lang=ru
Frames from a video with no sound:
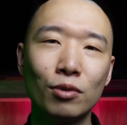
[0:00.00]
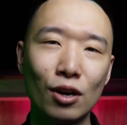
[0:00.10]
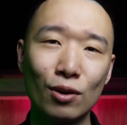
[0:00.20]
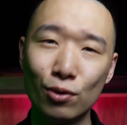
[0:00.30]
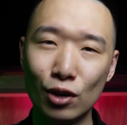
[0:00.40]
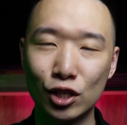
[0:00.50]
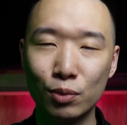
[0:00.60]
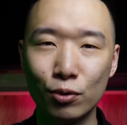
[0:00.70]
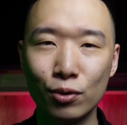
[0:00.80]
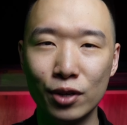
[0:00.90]
дорогую
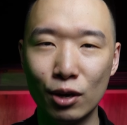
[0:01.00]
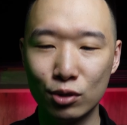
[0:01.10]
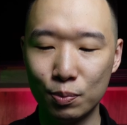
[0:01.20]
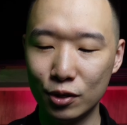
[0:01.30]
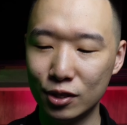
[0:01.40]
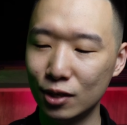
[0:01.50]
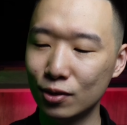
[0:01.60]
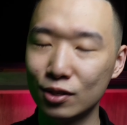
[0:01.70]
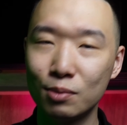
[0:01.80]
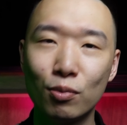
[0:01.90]
ошибку я успел
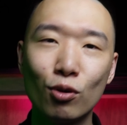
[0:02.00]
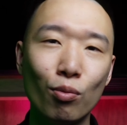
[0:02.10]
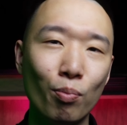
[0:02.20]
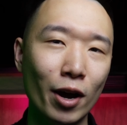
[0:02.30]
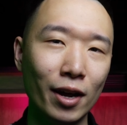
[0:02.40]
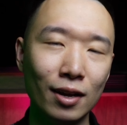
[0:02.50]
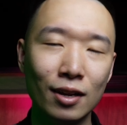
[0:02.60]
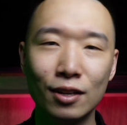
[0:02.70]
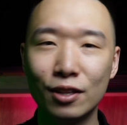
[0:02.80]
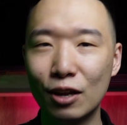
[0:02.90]
сделать, покупая
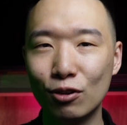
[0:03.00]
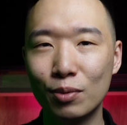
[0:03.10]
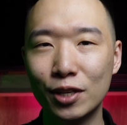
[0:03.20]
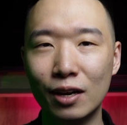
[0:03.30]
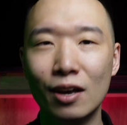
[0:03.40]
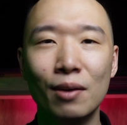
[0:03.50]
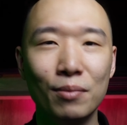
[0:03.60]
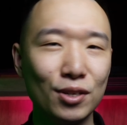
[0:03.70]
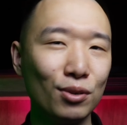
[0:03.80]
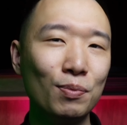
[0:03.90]
данную модель.
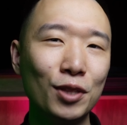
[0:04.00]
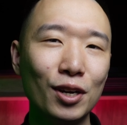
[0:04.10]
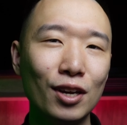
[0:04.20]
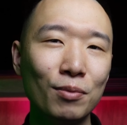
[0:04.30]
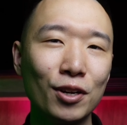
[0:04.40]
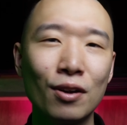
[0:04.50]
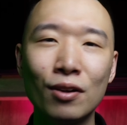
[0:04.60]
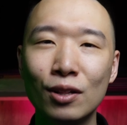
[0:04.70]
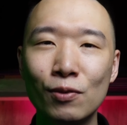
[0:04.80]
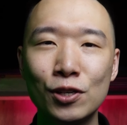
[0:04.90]
Меня зовут Дмитрий Ким, это
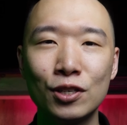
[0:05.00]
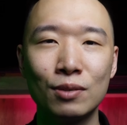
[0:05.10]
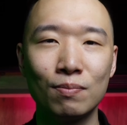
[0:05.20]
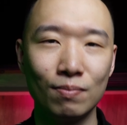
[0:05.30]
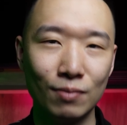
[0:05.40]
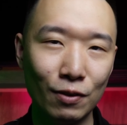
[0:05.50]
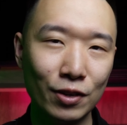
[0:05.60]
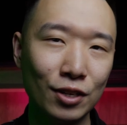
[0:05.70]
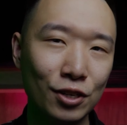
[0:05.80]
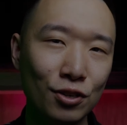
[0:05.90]
канал L Watches.
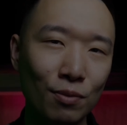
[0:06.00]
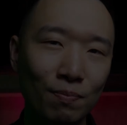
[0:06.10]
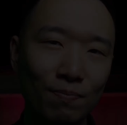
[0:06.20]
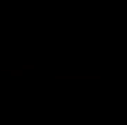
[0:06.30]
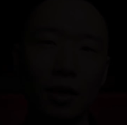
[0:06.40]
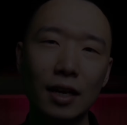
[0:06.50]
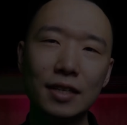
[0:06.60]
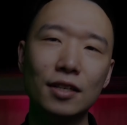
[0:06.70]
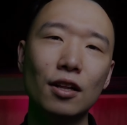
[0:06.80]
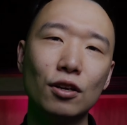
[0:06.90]
Давайте начнем. Когда
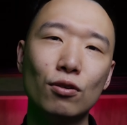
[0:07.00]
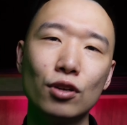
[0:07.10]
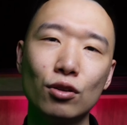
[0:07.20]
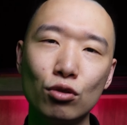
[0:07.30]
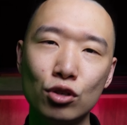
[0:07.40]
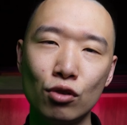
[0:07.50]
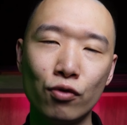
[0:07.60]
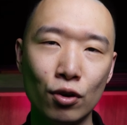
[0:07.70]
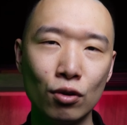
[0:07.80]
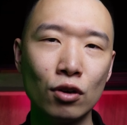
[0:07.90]
дело доходит до
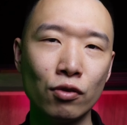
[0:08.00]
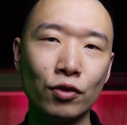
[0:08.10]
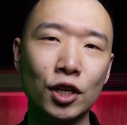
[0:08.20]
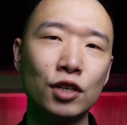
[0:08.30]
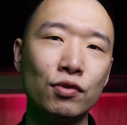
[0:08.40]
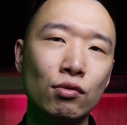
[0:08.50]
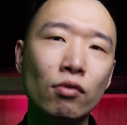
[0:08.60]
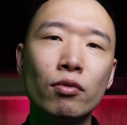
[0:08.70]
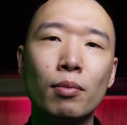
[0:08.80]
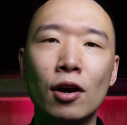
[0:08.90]
часов хронографов, чаще
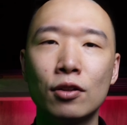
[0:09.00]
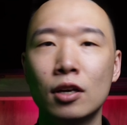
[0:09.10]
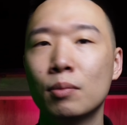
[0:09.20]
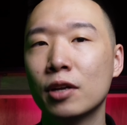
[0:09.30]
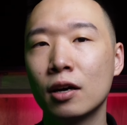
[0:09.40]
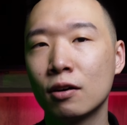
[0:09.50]
всего выбирают именно